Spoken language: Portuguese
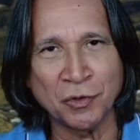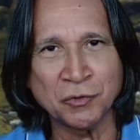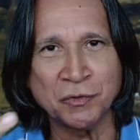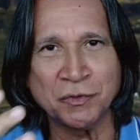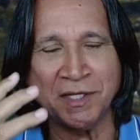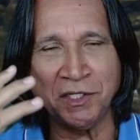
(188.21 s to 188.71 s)
o
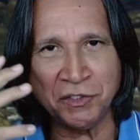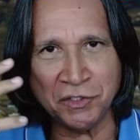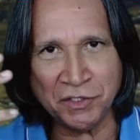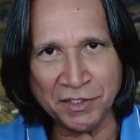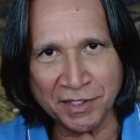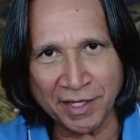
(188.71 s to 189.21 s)
nosso
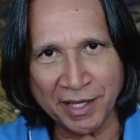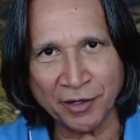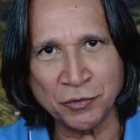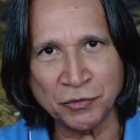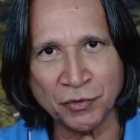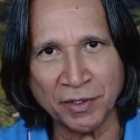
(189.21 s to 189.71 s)
sentir é
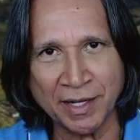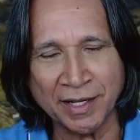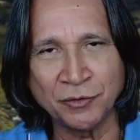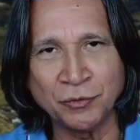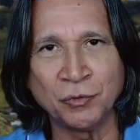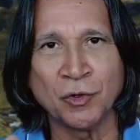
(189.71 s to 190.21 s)

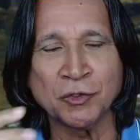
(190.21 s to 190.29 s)
condicionado,